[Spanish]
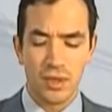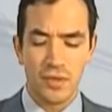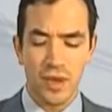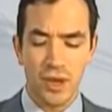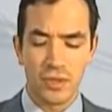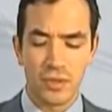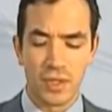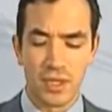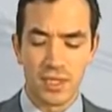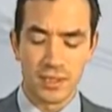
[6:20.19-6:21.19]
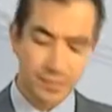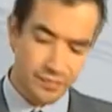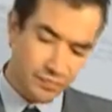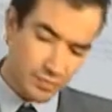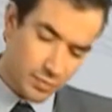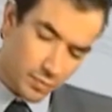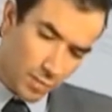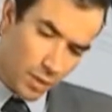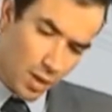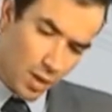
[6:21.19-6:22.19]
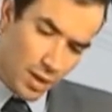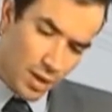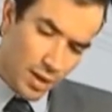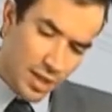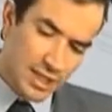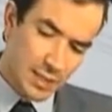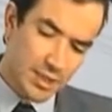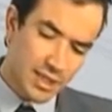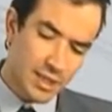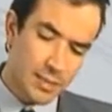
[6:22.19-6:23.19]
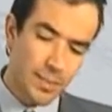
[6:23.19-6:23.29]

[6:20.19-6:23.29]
Fijaos en un detalle. Step 7